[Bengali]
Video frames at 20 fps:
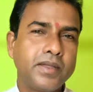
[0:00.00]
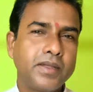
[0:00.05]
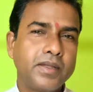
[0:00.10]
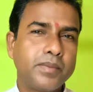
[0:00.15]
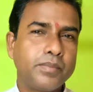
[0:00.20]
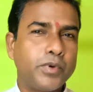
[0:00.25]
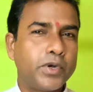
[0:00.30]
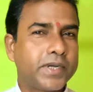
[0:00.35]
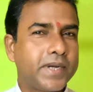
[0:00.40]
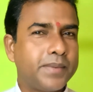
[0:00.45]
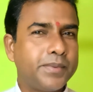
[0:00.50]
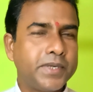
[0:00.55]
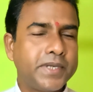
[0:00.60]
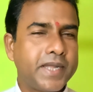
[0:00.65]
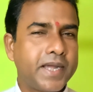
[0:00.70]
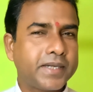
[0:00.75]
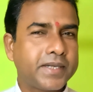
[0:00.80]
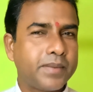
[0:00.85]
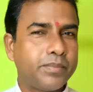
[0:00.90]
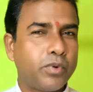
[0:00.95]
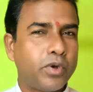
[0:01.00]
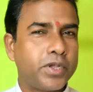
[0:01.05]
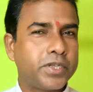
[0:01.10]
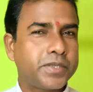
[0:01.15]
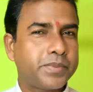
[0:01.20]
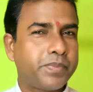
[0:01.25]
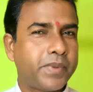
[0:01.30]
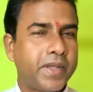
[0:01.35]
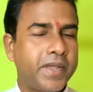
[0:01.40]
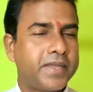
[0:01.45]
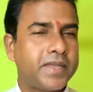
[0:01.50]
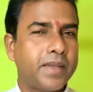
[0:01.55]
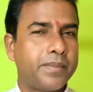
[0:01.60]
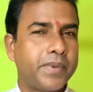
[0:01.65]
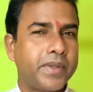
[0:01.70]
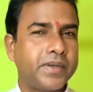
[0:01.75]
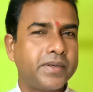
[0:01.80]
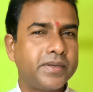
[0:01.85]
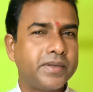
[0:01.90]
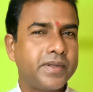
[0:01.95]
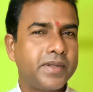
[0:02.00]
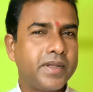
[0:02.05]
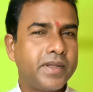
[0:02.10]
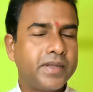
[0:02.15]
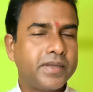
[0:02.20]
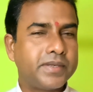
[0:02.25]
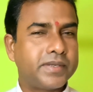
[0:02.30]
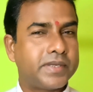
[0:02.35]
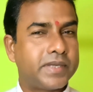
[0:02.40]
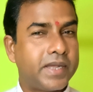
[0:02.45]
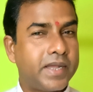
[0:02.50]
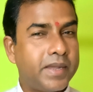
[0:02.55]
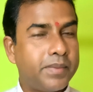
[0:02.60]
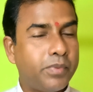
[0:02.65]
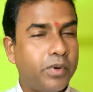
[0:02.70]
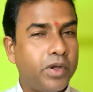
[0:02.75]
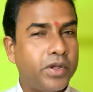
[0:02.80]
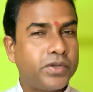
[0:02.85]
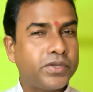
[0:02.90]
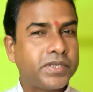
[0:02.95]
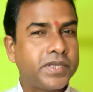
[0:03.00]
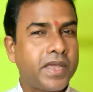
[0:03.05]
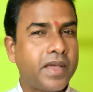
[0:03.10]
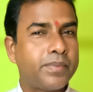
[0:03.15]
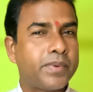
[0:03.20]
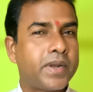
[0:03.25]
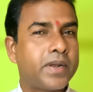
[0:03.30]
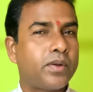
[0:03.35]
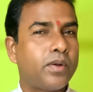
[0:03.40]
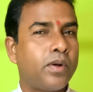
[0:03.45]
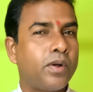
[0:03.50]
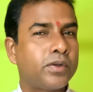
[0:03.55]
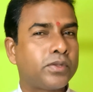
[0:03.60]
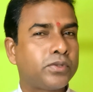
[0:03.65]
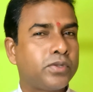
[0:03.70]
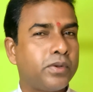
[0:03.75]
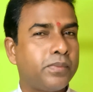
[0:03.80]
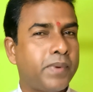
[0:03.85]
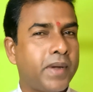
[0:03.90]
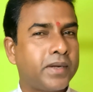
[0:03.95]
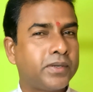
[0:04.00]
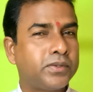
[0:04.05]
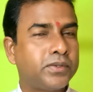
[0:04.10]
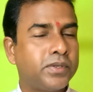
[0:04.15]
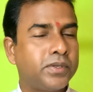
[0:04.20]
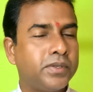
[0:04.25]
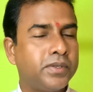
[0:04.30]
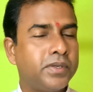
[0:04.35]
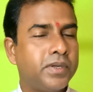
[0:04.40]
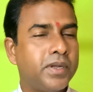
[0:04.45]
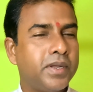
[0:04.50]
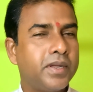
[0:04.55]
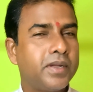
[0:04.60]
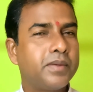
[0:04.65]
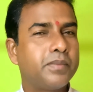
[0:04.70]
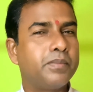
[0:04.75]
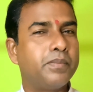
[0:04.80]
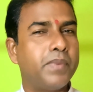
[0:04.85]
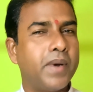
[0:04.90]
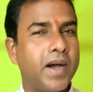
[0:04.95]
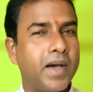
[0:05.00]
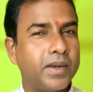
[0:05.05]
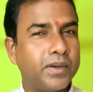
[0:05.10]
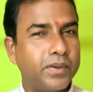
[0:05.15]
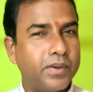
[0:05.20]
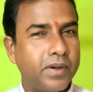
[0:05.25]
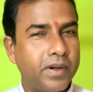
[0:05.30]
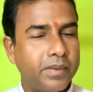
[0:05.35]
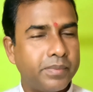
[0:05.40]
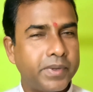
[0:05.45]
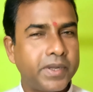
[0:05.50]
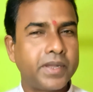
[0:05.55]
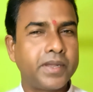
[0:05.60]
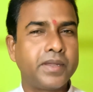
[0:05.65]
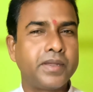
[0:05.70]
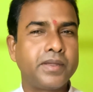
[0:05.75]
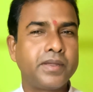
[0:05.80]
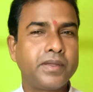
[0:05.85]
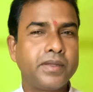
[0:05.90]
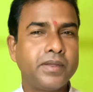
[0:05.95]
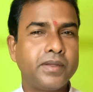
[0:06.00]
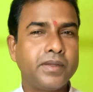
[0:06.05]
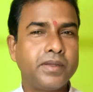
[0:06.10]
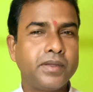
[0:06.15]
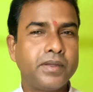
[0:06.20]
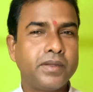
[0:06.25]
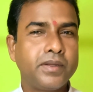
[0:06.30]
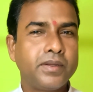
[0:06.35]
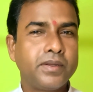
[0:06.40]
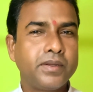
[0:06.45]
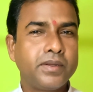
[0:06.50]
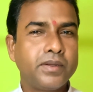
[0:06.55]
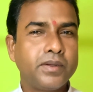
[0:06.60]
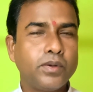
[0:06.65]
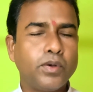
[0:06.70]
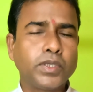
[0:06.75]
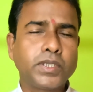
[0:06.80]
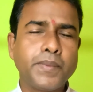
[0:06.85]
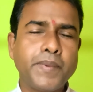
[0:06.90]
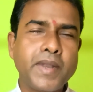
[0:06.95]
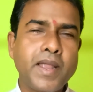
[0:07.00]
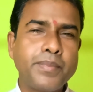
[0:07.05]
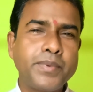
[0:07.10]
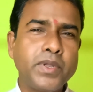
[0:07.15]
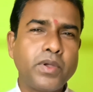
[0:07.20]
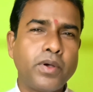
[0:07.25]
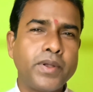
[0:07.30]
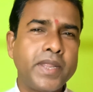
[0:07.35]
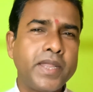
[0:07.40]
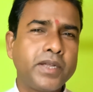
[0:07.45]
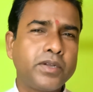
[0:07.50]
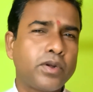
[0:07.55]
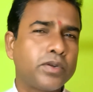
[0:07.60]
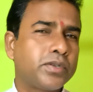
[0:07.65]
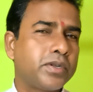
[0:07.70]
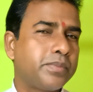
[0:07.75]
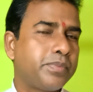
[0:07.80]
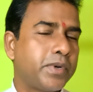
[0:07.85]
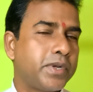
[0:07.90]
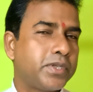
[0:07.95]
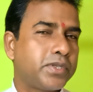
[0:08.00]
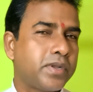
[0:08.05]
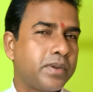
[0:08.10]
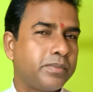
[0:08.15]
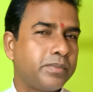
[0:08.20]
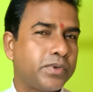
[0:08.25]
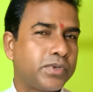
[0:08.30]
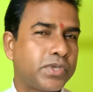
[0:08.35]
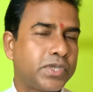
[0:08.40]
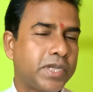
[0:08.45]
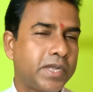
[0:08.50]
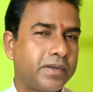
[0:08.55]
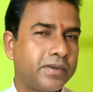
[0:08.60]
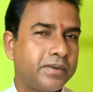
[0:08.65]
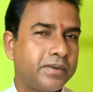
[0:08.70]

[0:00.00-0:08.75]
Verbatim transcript: মোটামুটি একটা বয়স পেয়ে যাবেন যে বয়সে আপনার অর্থভাগ্য ভালো হবে হতে পারে আপনি অনেক কঠোর পরিশ্রম করছেন